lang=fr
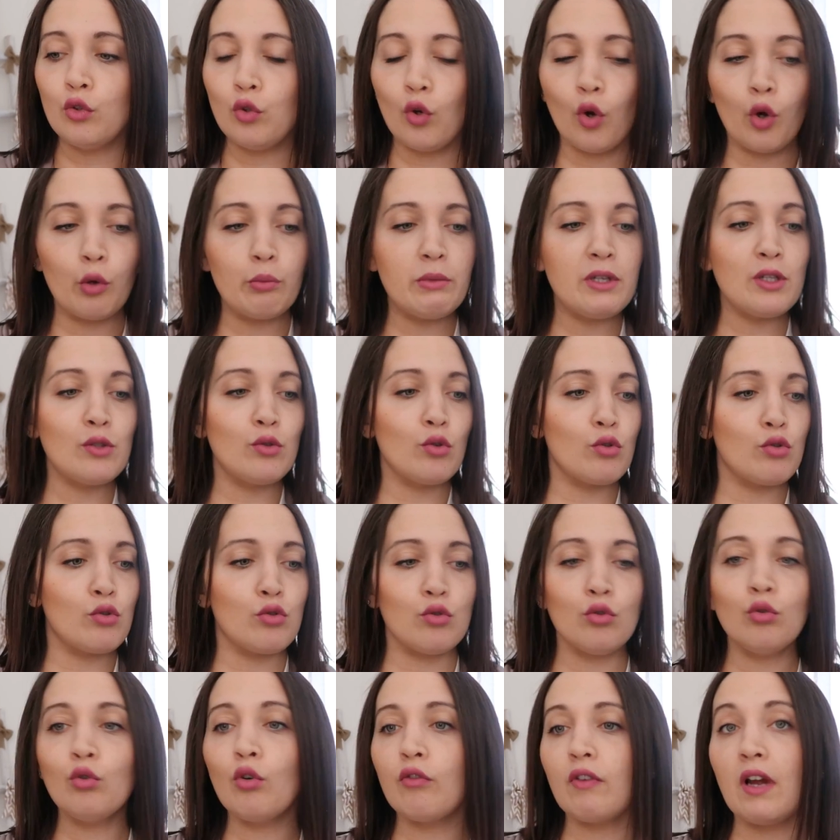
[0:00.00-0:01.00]
de remise
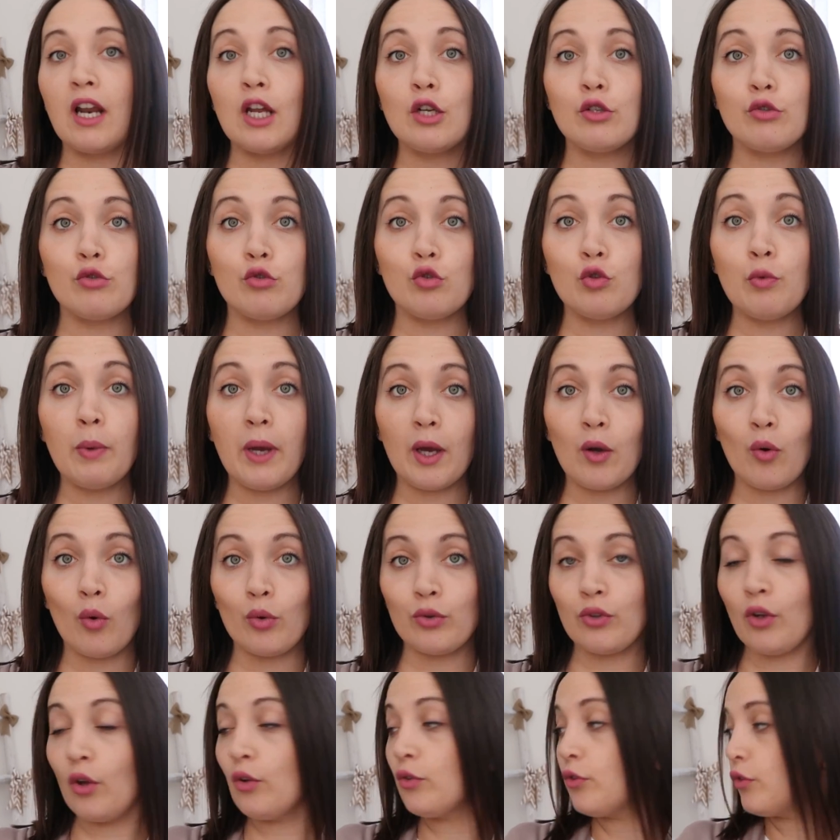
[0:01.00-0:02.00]
dessus. Donc voilà, je suis super
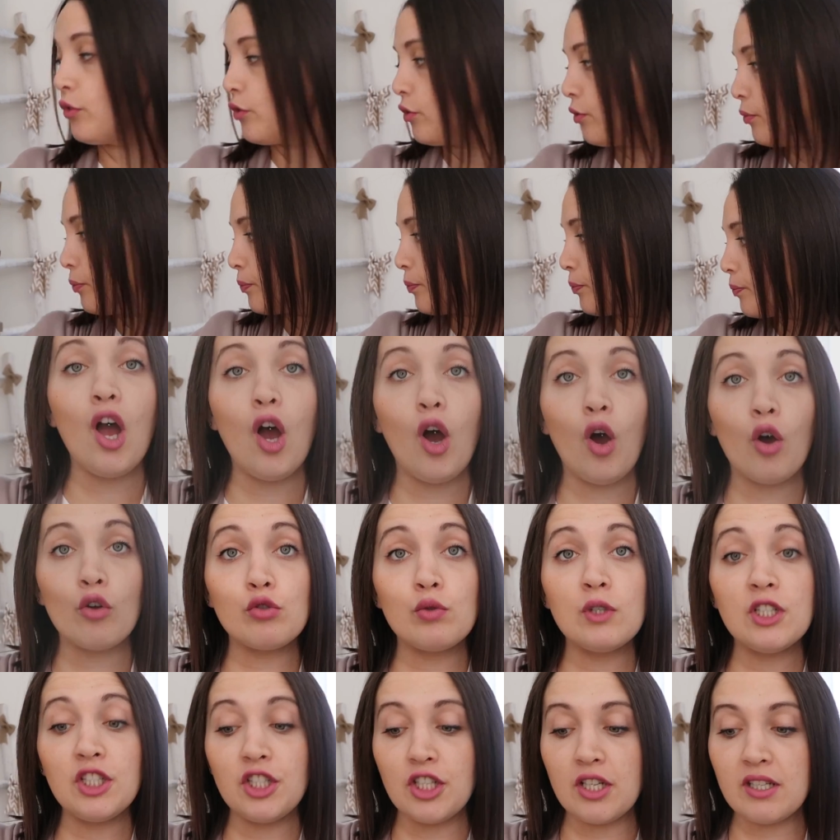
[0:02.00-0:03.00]
contente.
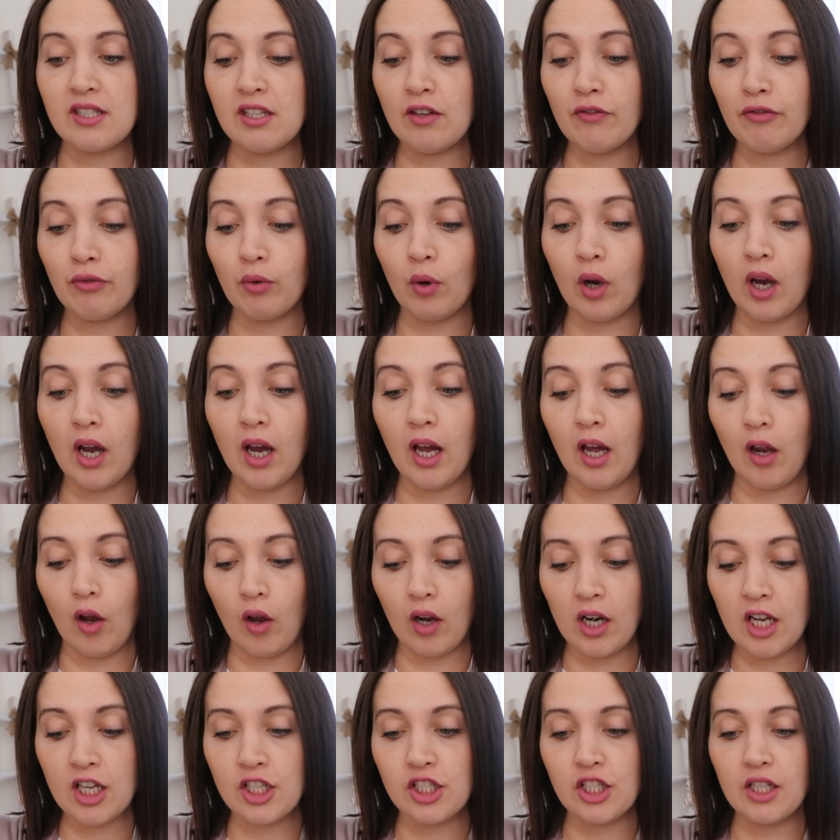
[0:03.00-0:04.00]
Ensuite chez Sephora,
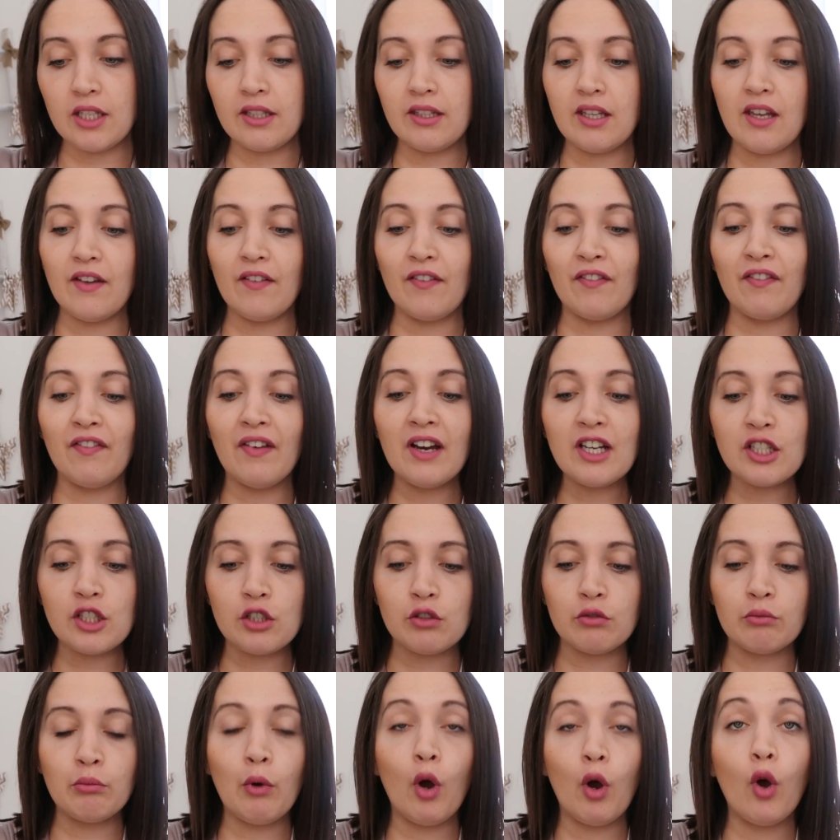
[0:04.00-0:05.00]
alors là j'ai été
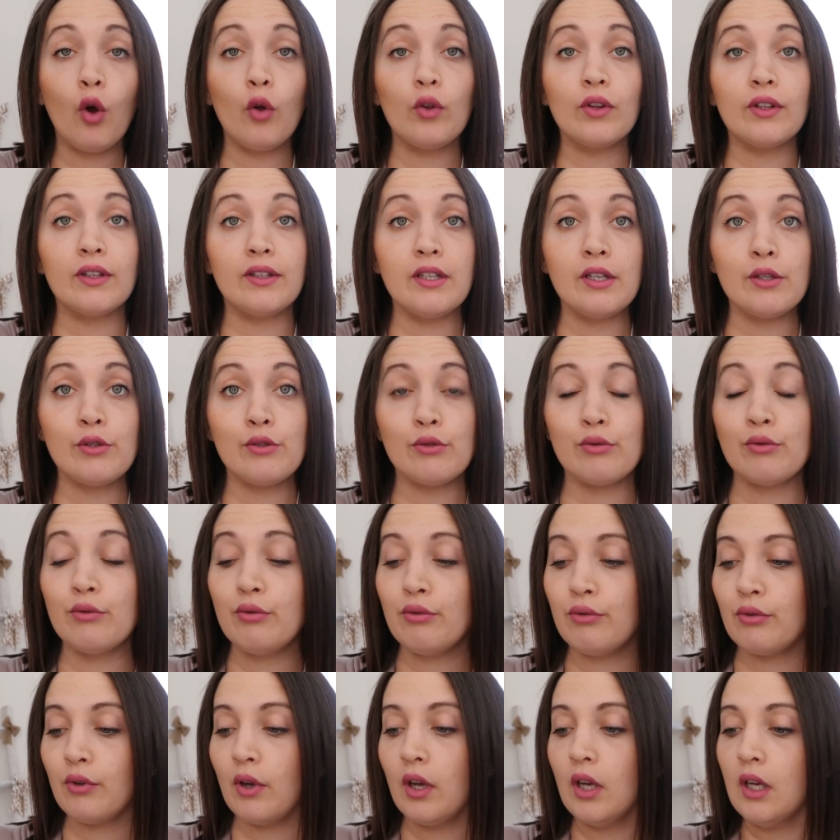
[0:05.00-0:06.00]
vachement
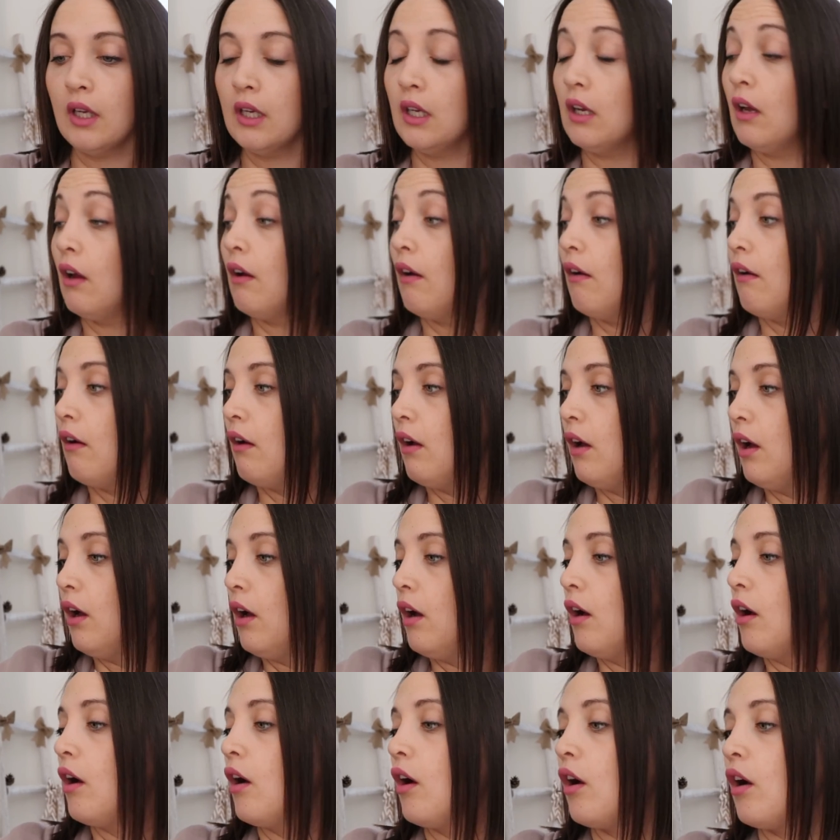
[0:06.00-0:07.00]
déçue.
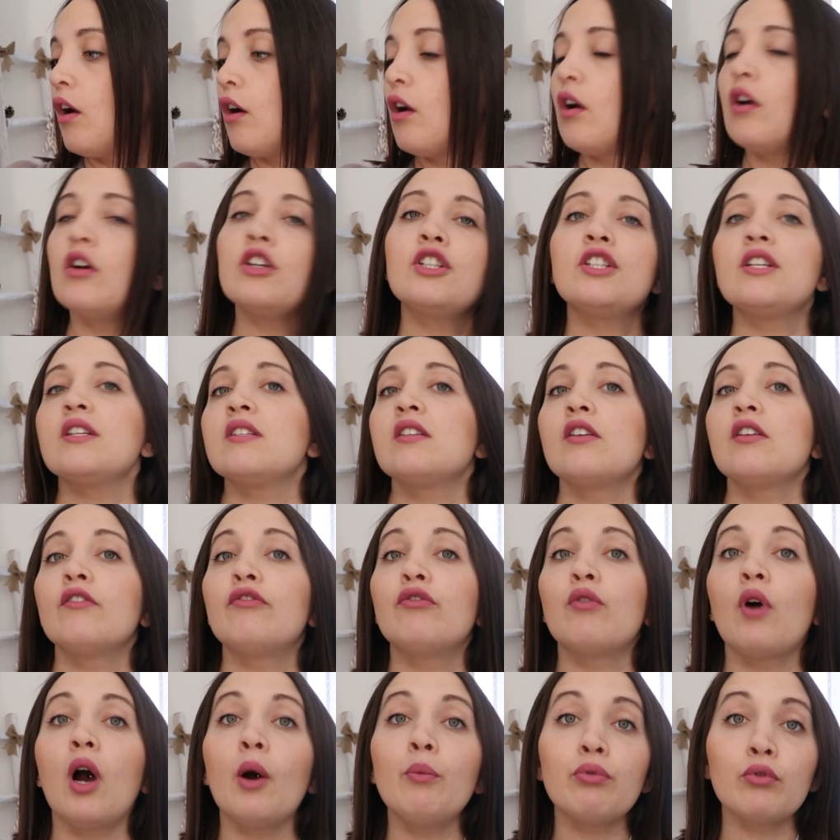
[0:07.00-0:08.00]
Euh, chez
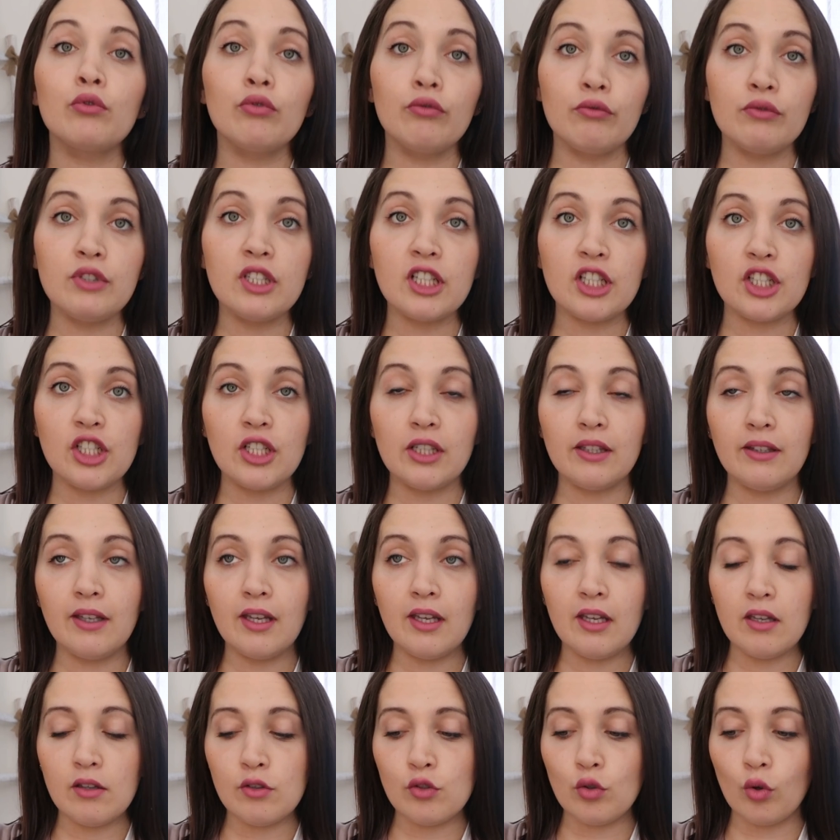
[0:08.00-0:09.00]
Sephora pour tout vous dire
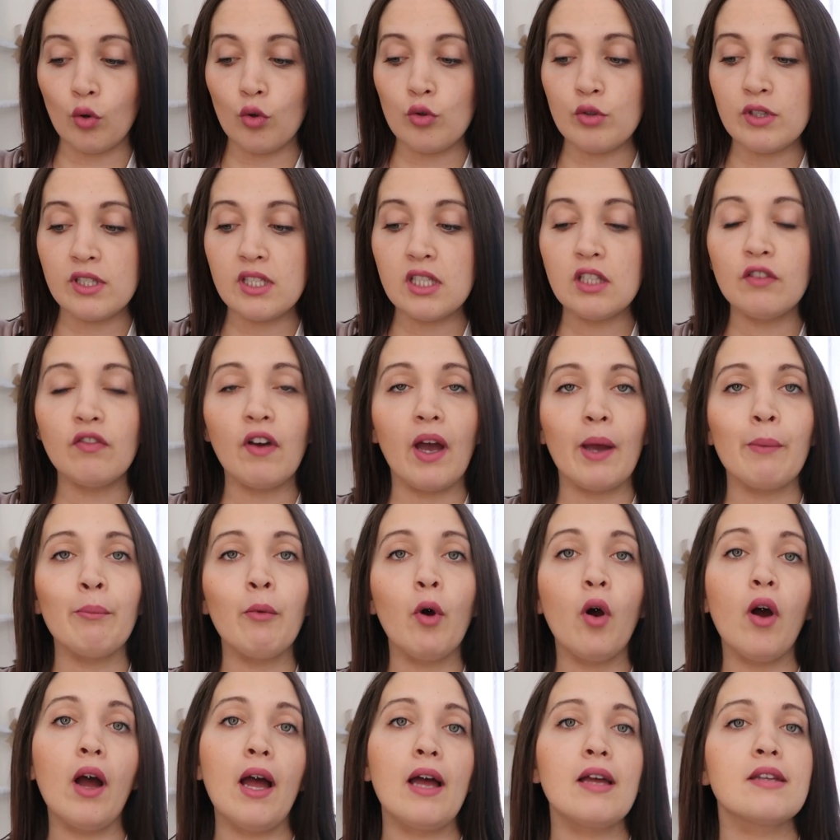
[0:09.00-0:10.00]
j'étais sur le site
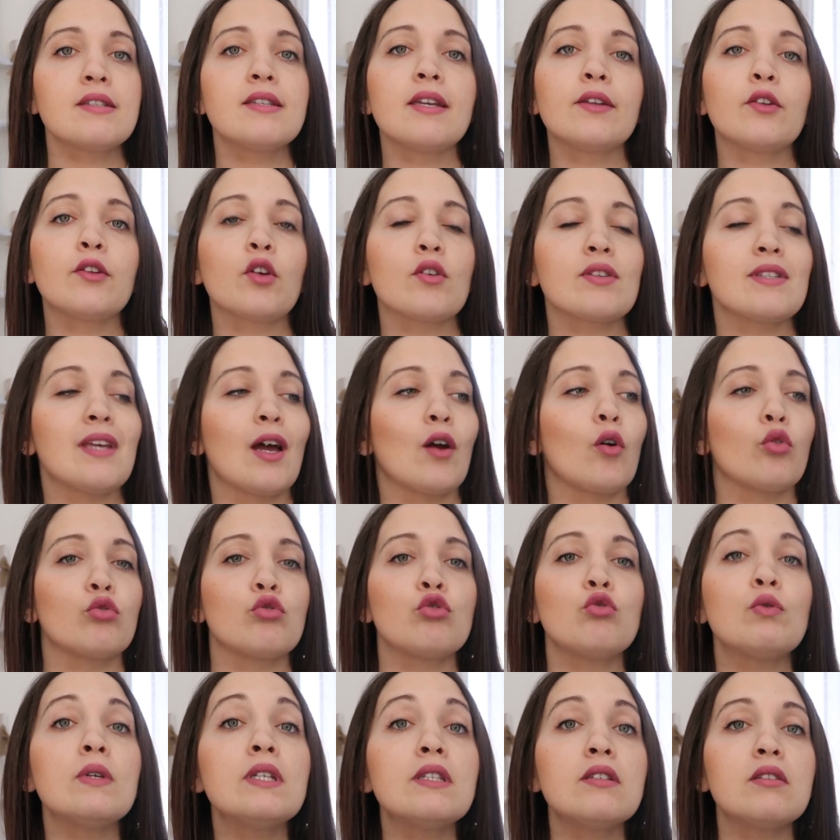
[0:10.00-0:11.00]
vraiment à
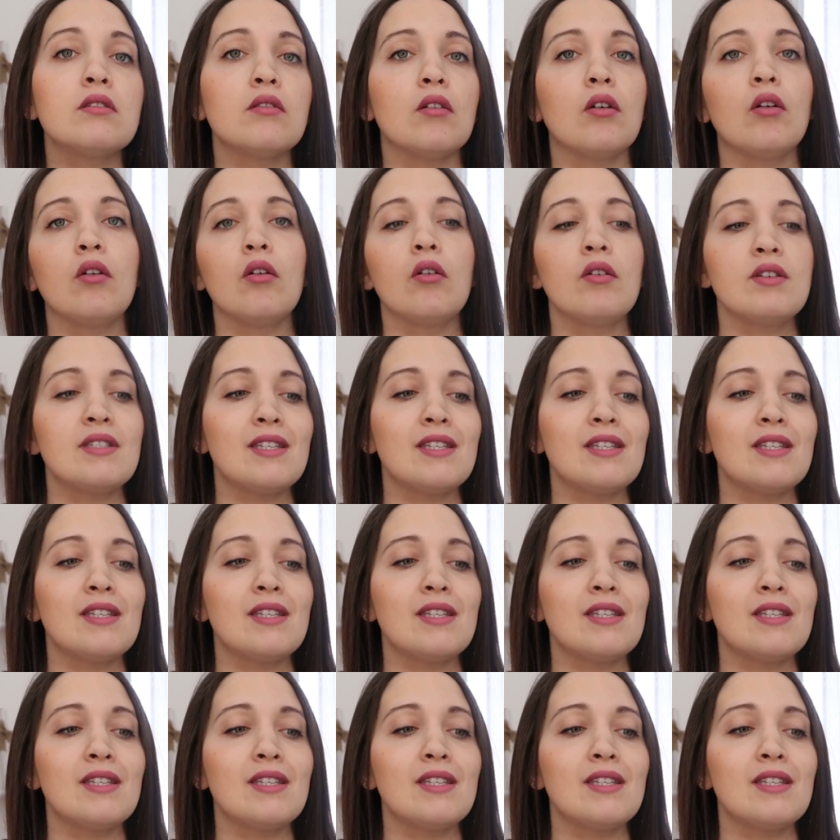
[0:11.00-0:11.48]
7h58 7h59